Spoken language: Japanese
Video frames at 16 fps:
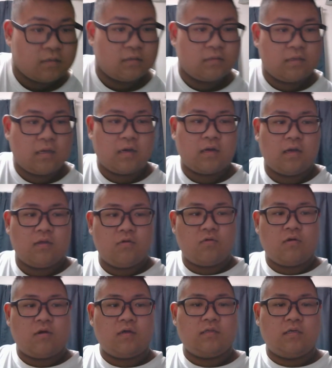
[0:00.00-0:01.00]
なんかよ
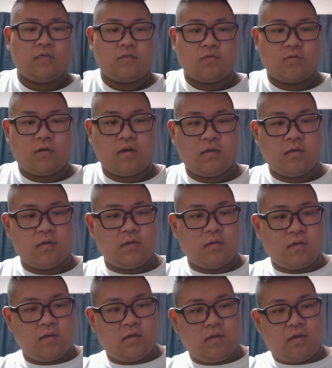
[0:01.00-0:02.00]
くわかんない人が。
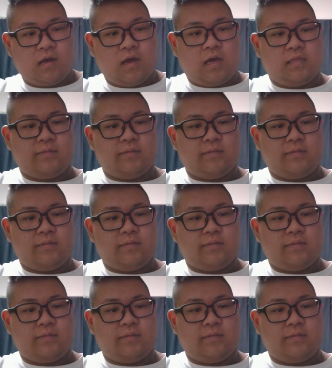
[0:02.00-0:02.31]
あ、